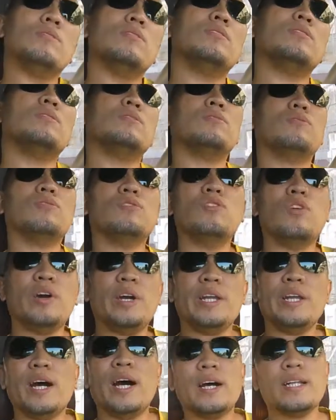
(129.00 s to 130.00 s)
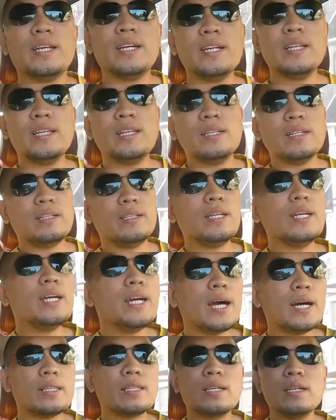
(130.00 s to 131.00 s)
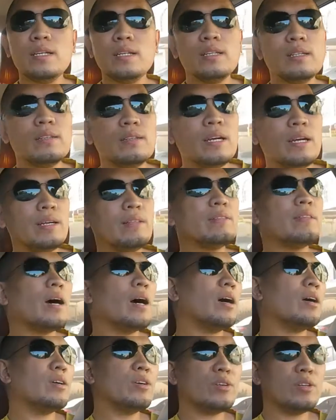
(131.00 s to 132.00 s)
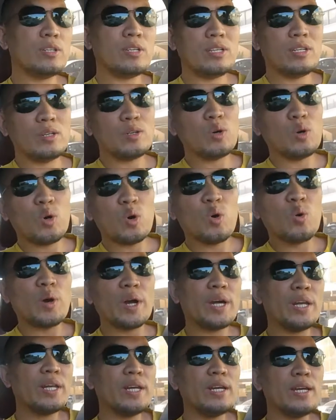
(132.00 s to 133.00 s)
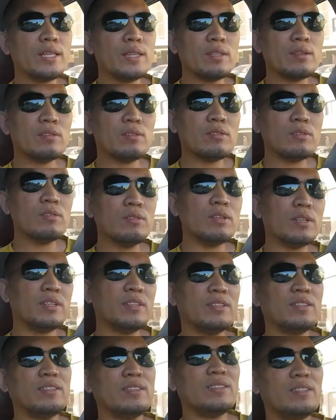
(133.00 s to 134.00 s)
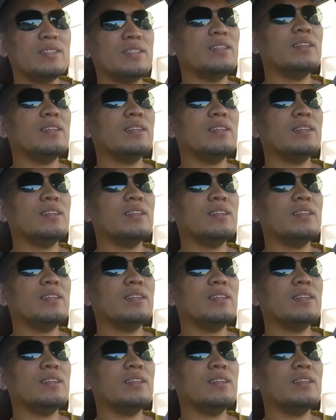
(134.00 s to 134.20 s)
sampuan natin then ihatid then tayo'y uuwi dito and